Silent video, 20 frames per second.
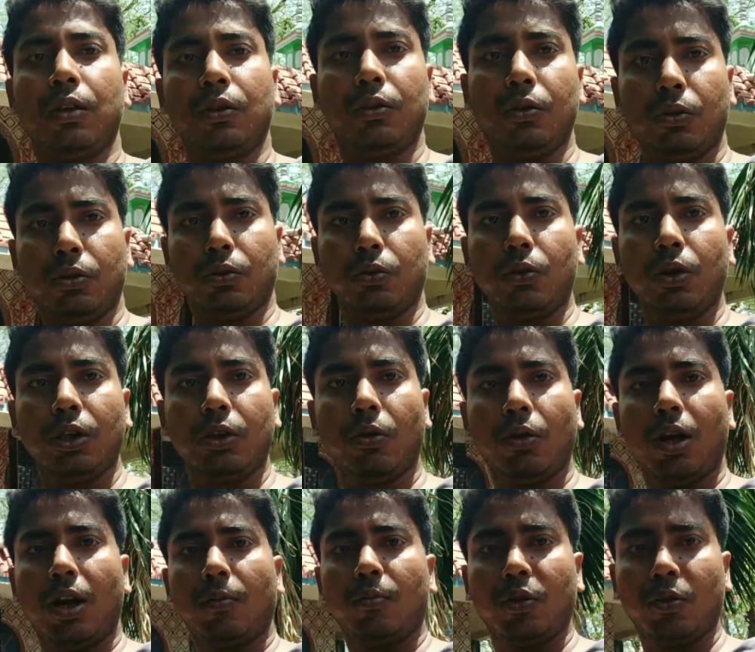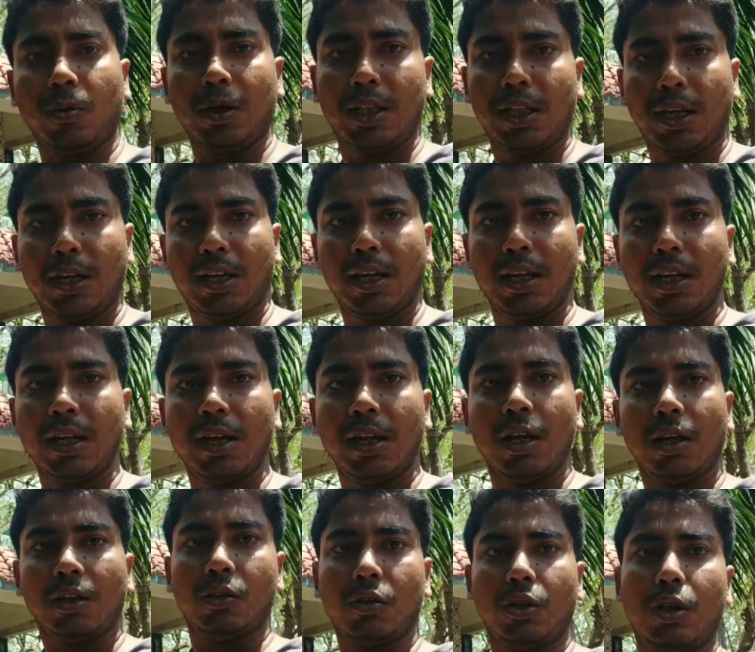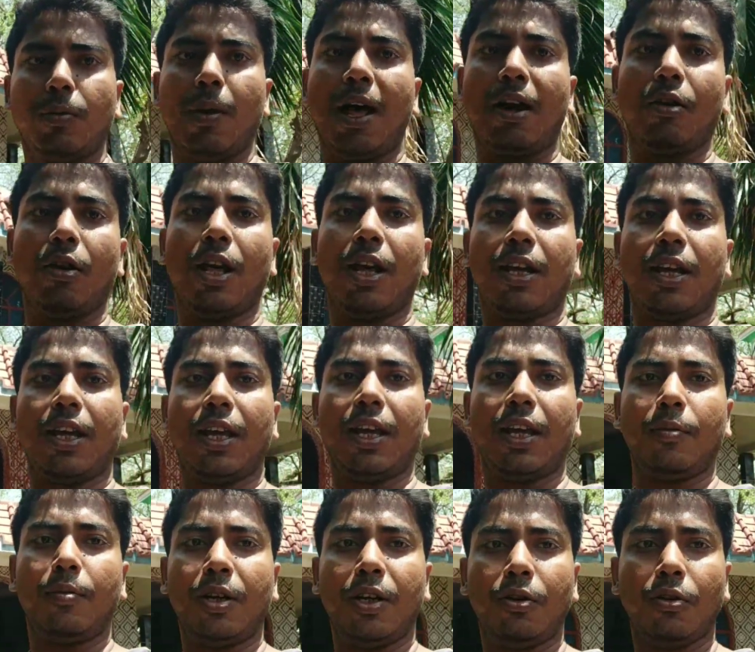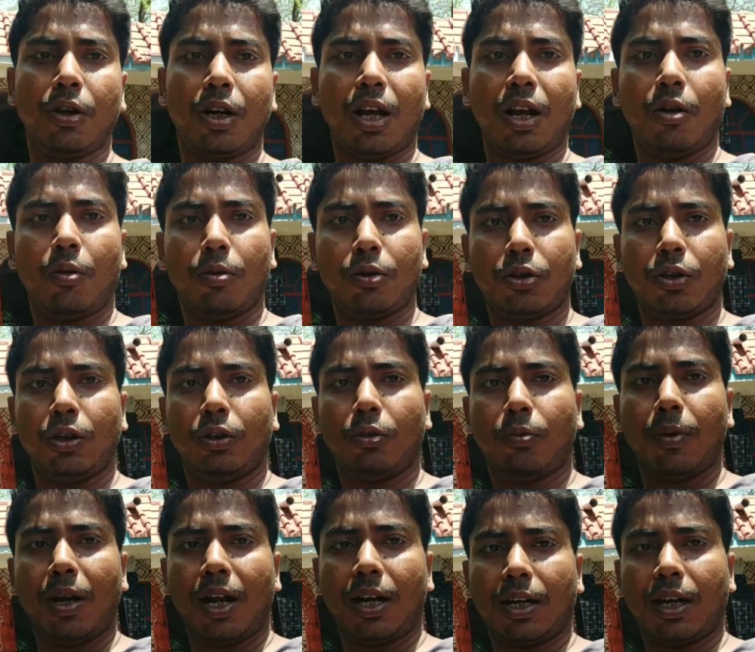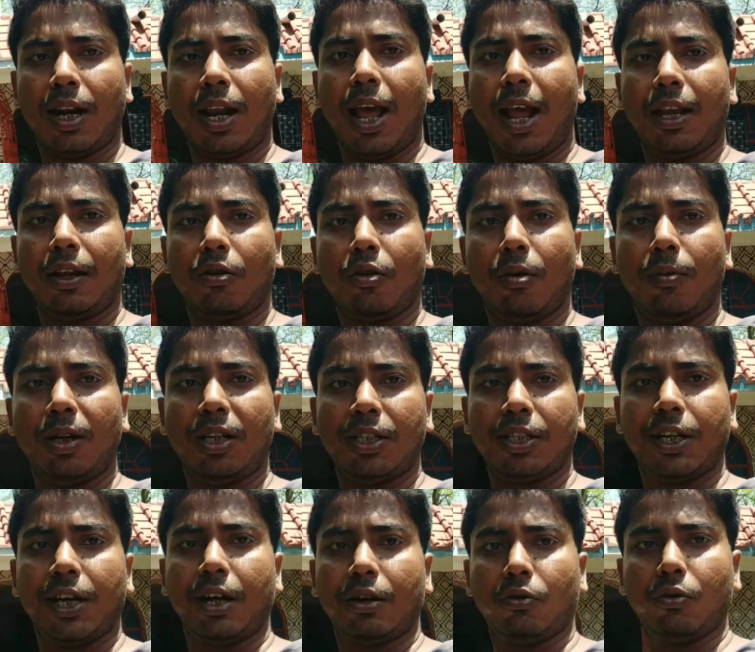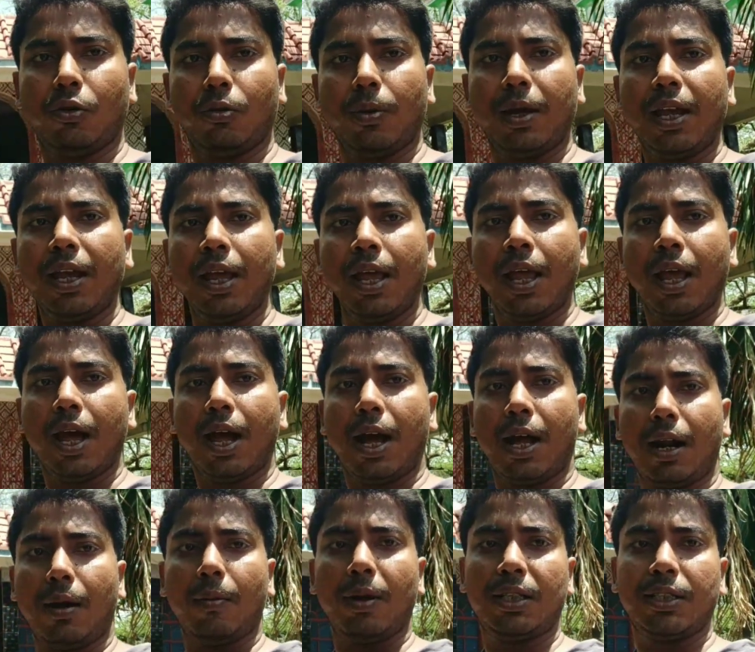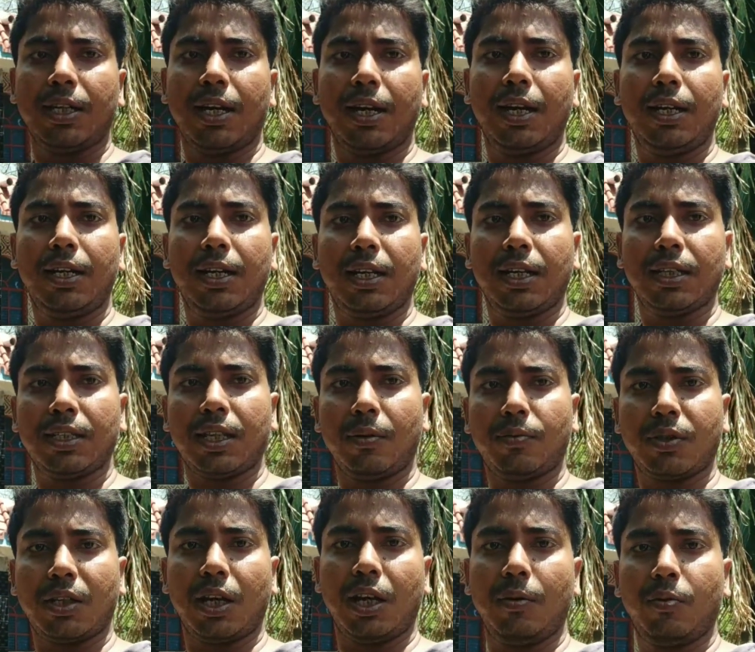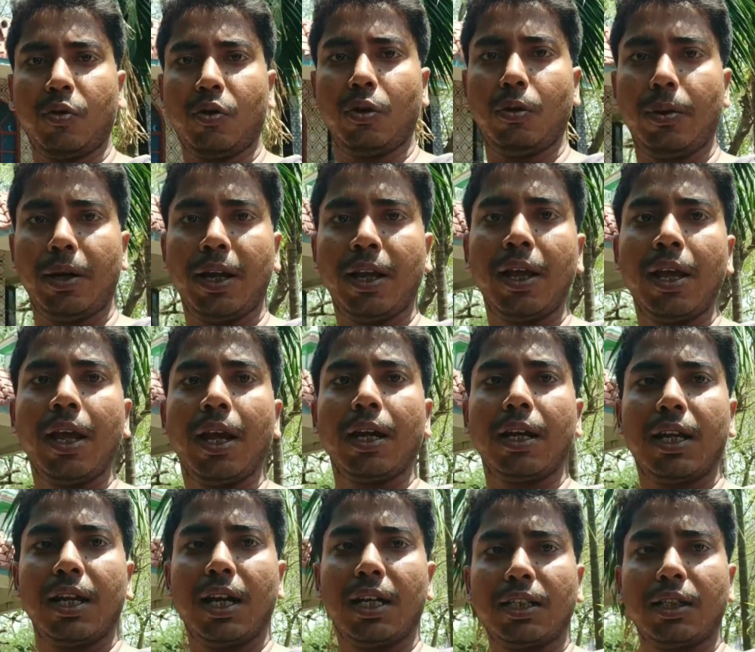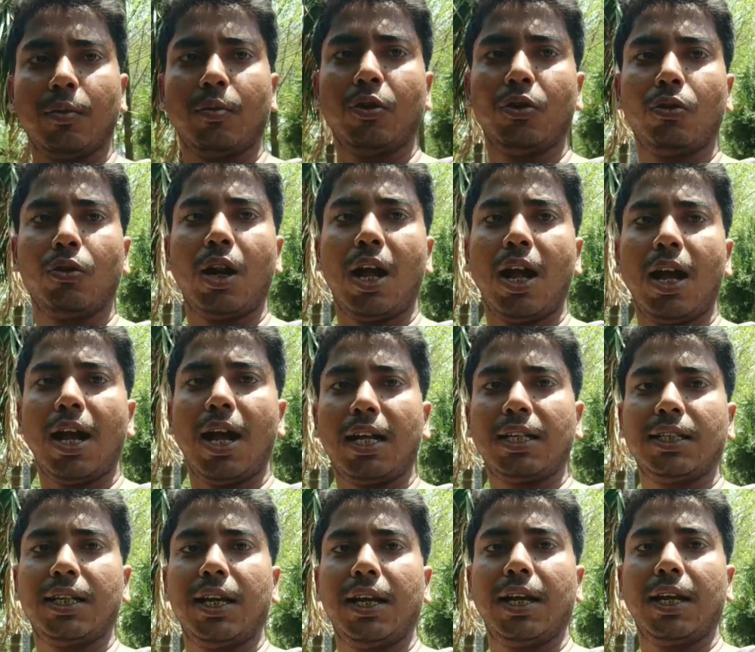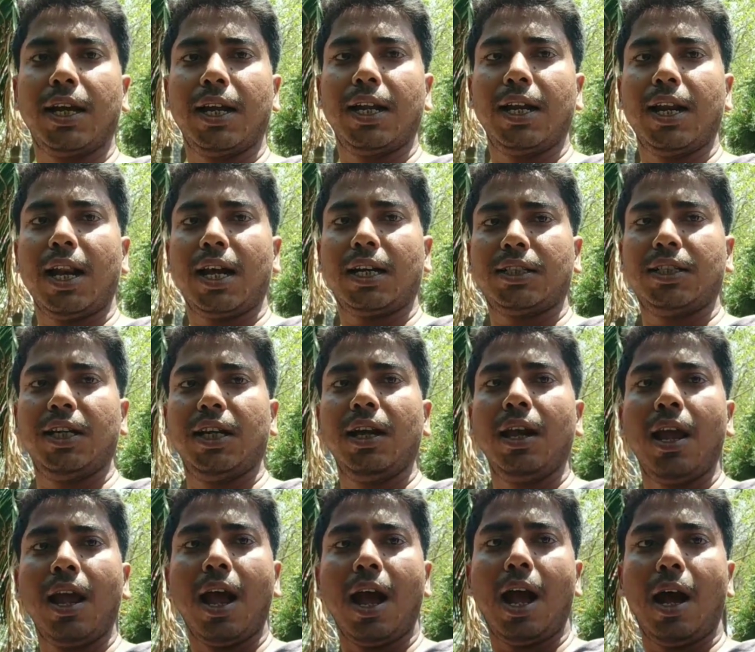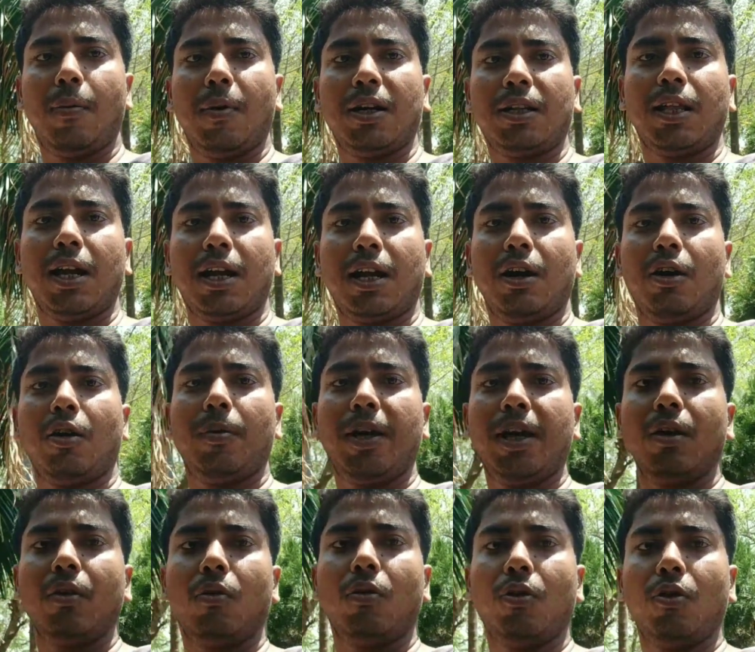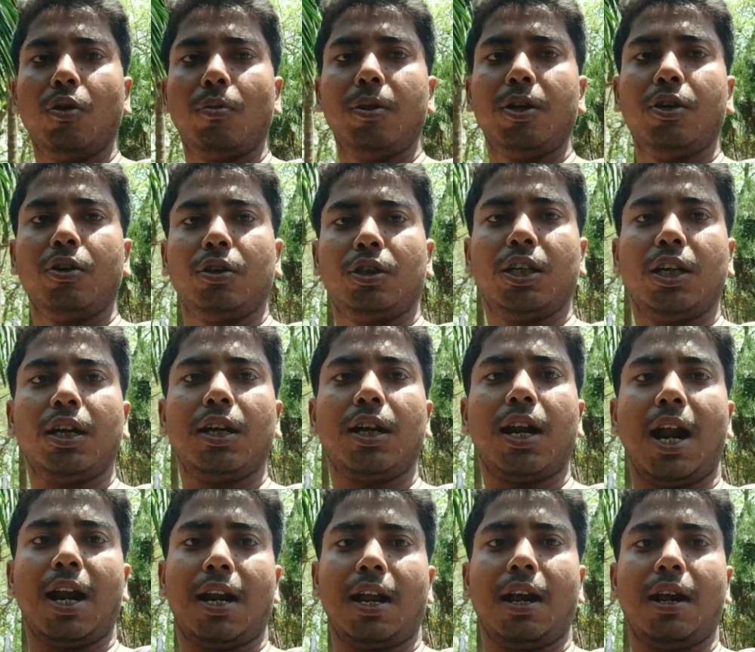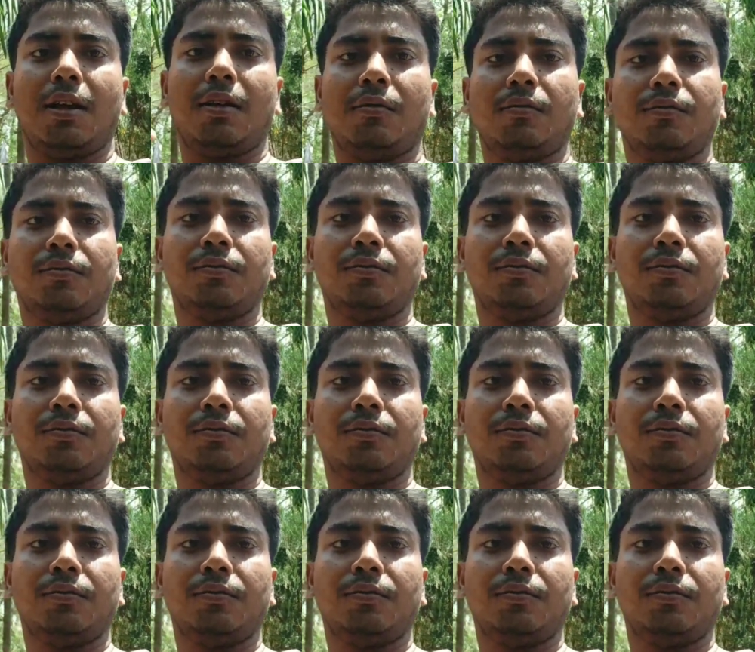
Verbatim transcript: তো তুলে ধরলাম তোমাদেরকে যদি ভালো লাগে এই ভিডিওটা অবশ্যই তোমরা একটা লাইক কমেন্ট শেয়ার করবে আর আমার চ্যানেলটিকে সাবস্ক্রাইব করবে ঠিক আছে বন্ধুরা আজকে এখানে রাখছি আবার দেখা হবে অন্য ভিডিওতে টাটা